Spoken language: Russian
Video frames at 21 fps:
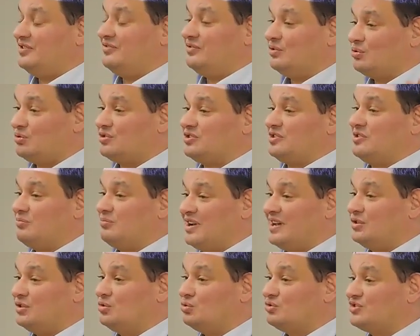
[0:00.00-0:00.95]
в 90-м
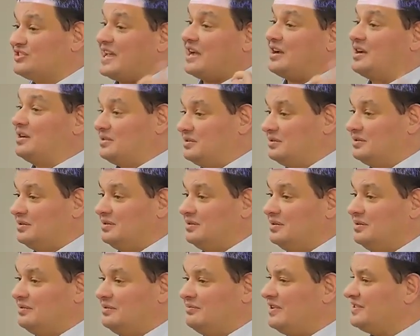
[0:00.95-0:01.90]
году за год.
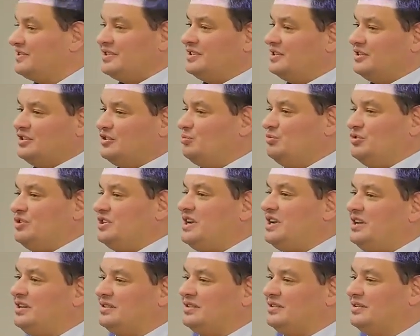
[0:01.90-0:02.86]
Вас это не
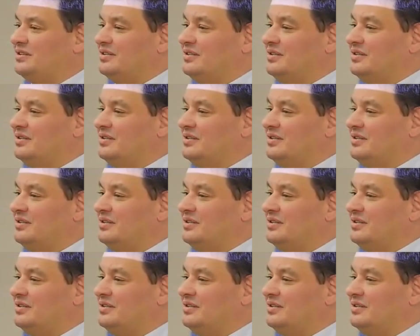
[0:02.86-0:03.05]
смущает?